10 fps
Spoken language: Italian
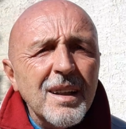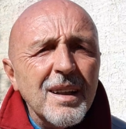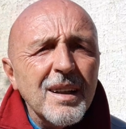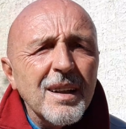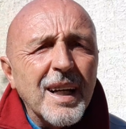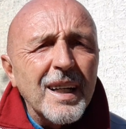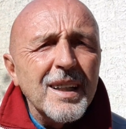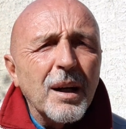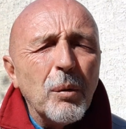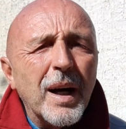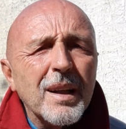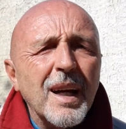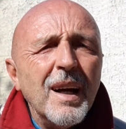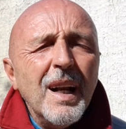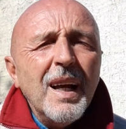eh, Cani da
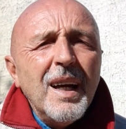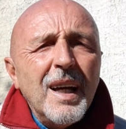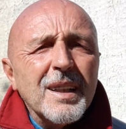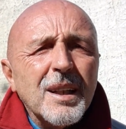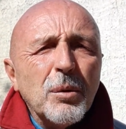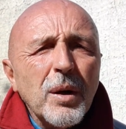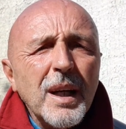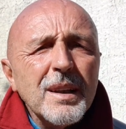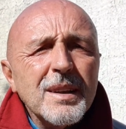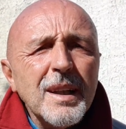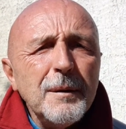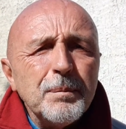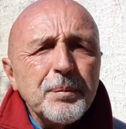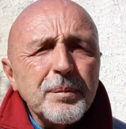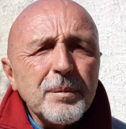Guardia e Sicurezza,
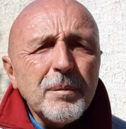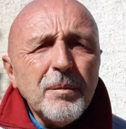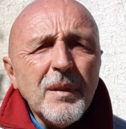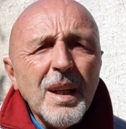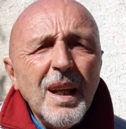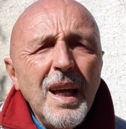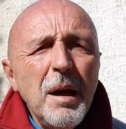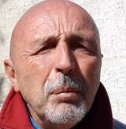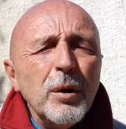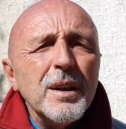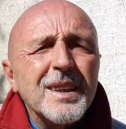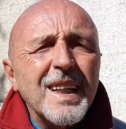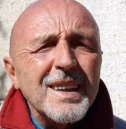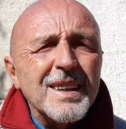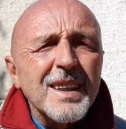e poi
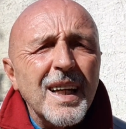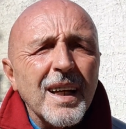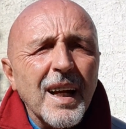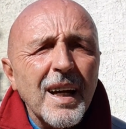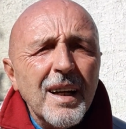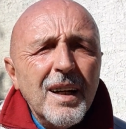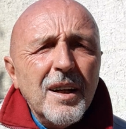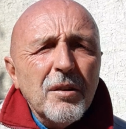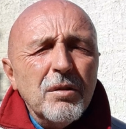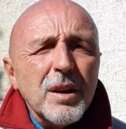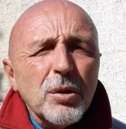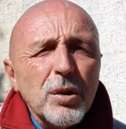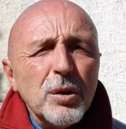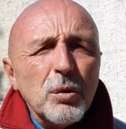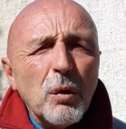stasera vi do
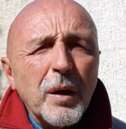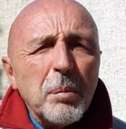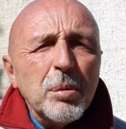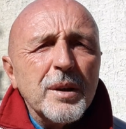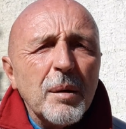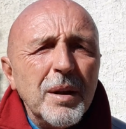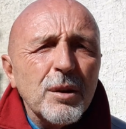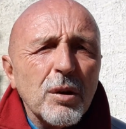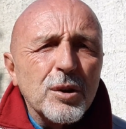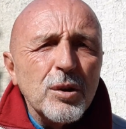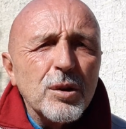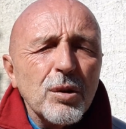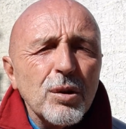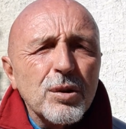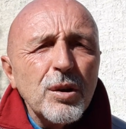di nuovo un appuntamento al solito
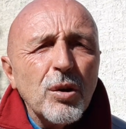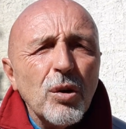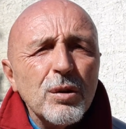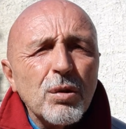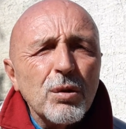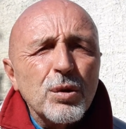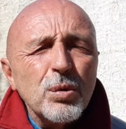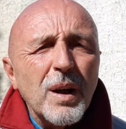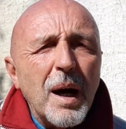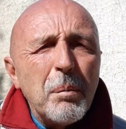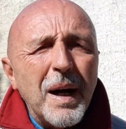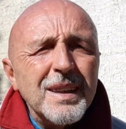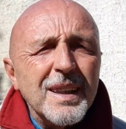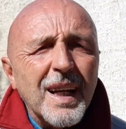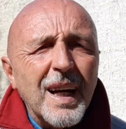nostro incontro sulla
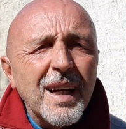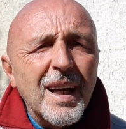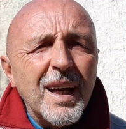pagina